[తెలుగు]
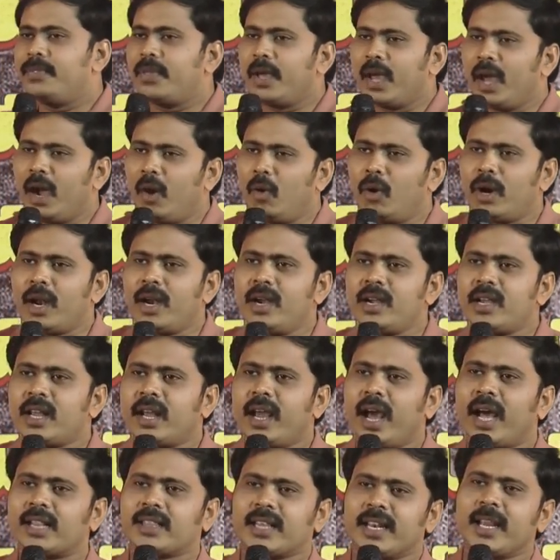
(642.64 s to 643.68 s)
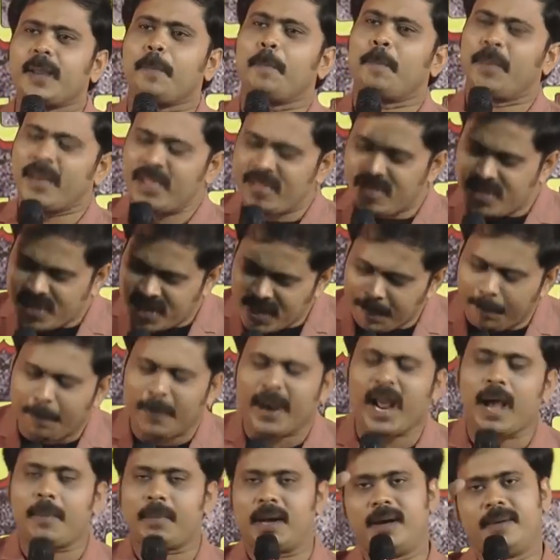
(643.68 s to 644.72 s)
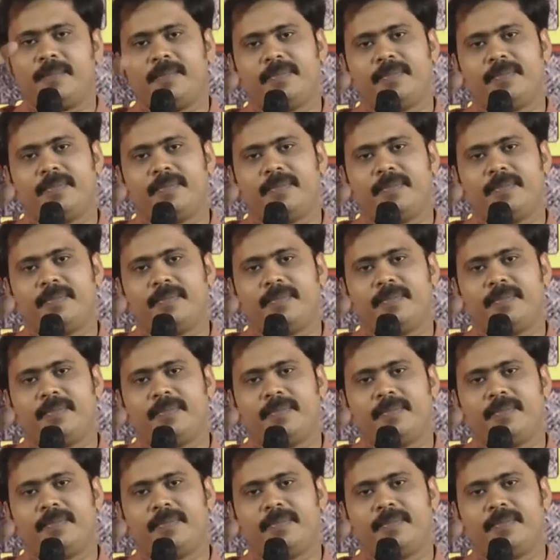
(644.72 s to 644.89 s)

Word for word: దేవుడంటే అతనికి పిచ్చి ప్రేమ